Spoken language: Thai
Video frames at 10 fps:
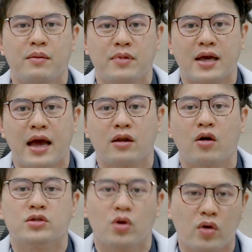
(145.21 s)
มีการค
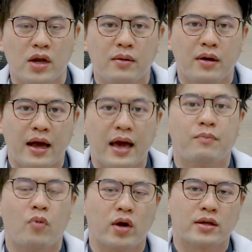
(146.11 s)
อนโทรลเรื่องอาการ
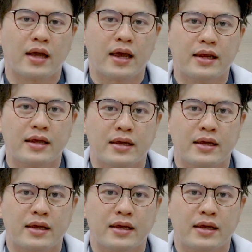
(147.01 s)
ปวดให้